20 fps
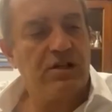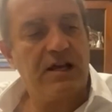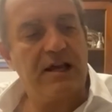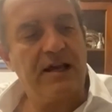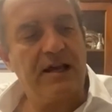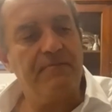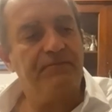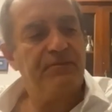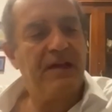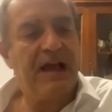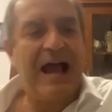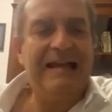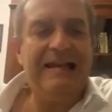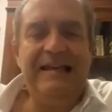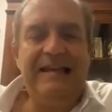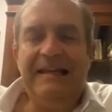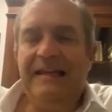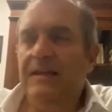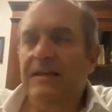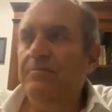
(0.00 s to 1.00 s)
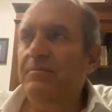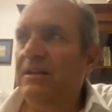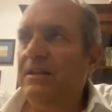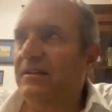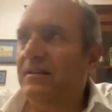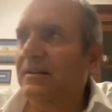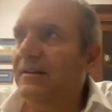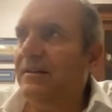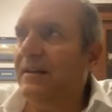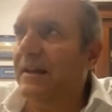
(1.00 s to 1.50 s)
ai limiti del
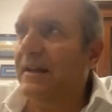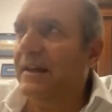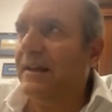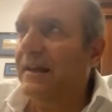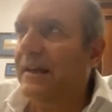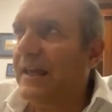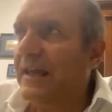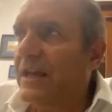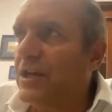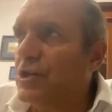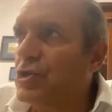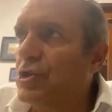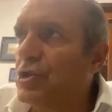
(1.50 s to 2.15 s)
lecito